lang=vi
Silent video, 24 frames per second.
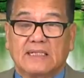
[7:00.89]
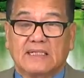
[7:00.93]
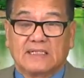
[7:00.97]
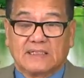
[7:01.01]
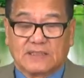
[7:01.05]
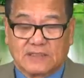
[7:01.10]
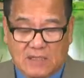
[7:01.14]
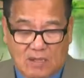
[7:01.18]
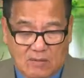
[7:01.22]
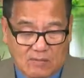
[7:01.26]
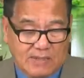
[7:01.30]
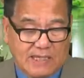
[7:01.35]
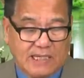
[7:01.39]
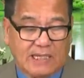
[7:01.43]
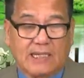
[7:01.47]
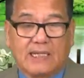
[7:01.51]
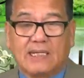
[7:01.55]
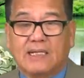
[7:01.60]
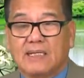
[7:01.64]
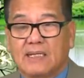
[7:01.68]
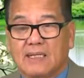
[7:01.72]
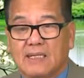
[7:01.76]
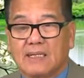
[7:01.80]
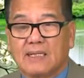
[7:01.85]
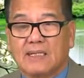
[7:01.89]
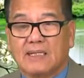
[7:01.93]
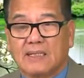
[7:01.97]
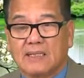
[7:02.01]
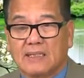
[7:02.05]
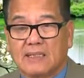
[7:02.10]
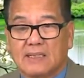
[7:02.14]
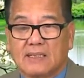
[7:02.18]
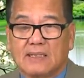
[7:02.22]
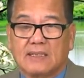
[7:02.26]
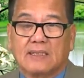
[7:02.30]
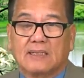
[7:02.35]
Trong khi
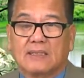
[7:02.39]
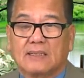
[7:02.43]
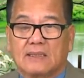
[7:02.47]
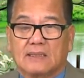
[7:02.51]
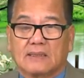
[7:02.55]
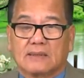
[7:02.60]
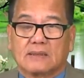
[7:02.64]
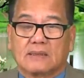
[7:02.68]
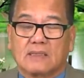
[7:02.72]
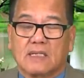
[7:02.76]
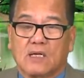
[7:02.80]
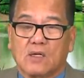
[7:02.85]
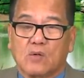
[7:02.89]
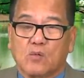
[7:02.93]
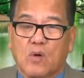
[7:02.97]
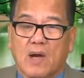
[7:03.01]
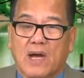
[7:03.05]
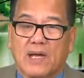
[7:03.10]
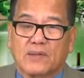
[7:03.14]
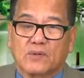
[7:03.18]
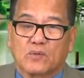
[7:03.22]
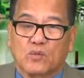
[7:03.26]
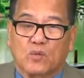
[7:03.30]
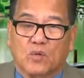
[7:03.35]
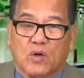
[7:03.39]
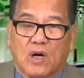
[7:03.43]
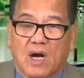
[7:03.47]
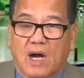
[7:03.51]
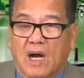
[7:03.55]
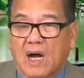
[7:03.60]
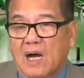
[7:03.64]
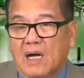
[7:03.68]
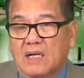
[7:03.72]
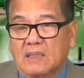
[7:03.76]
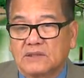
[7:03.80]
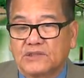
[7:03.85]
cơ quan
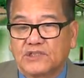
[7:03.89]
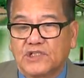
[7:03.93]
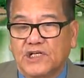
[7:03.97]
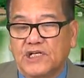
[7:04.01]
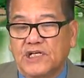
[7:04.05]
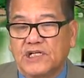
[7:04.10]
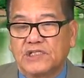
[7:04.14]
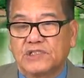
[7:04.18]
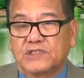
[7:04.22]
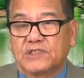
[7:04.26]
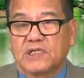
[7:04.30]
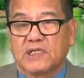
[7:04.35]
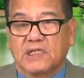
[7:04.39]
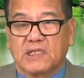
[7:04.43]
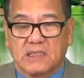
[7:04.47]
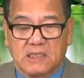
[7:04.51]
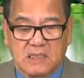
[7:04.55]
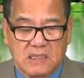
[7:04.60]
của CDC